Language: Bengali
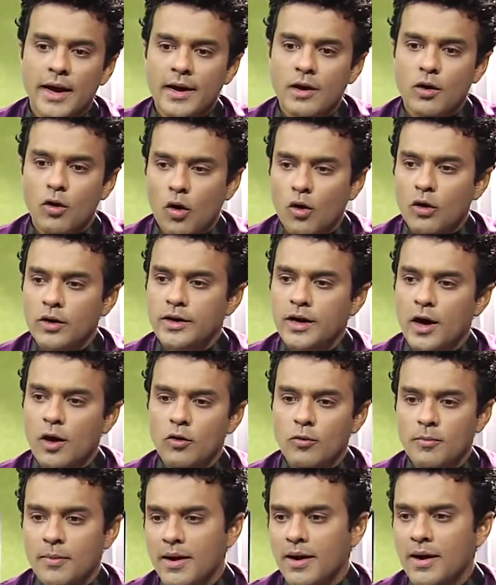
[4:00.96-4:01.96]
এই
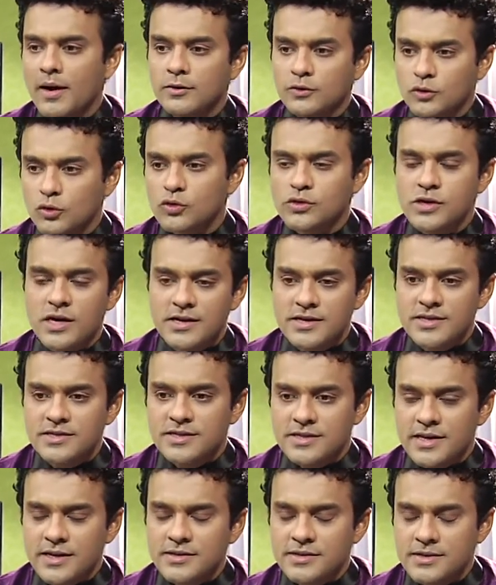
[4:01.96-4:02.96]
লকডাউন বা সোশ্যাল
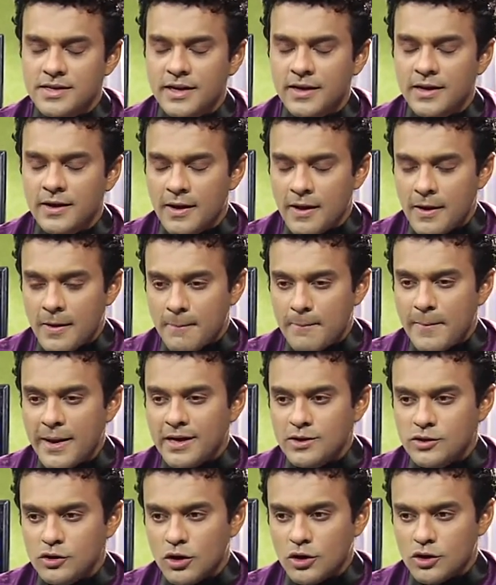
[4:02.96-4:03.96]
ডিস্টেন্সিং
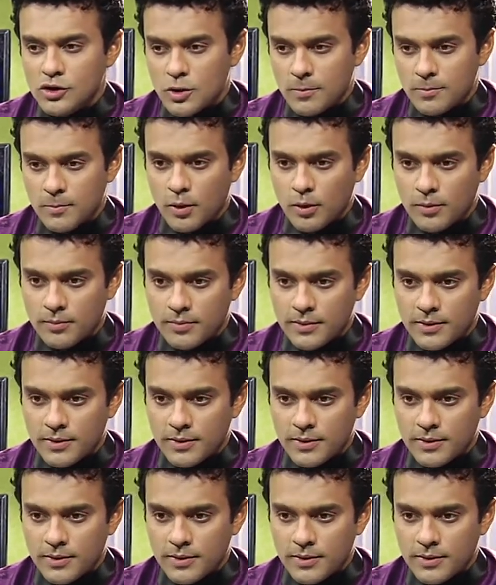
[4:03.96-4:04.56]
মেনে চলা সম্ভব